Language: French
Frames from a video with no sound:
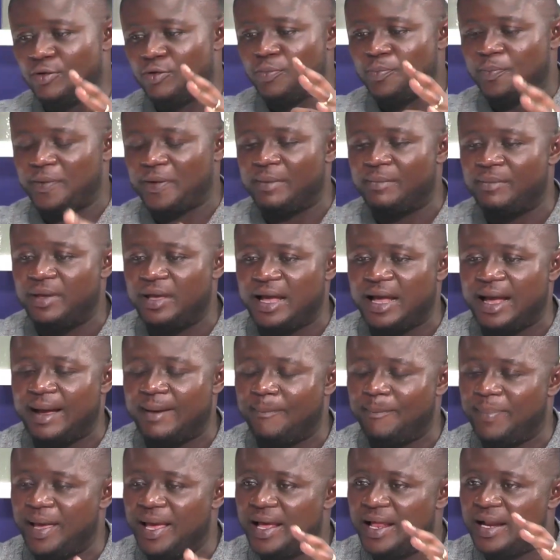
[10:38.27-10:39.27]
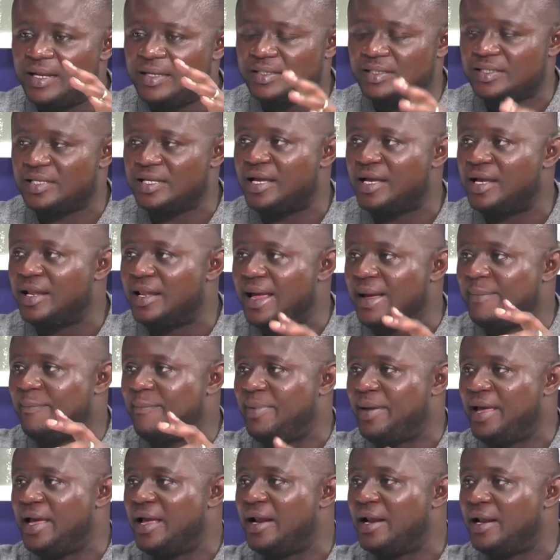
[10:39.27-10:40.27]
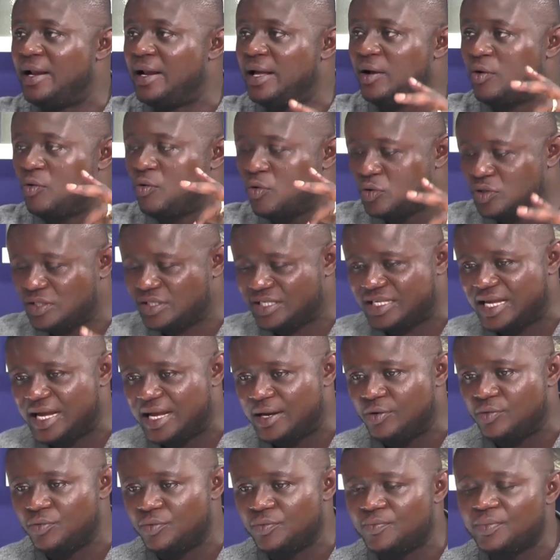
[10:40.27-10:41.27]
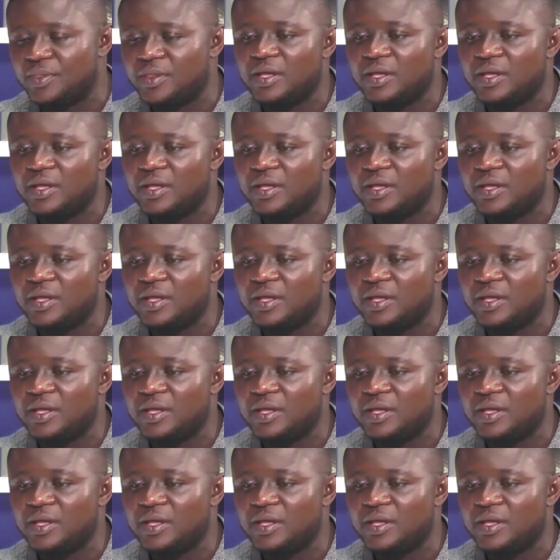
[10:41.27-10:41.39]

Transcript: Le premier appel, c'est l'appel au salut.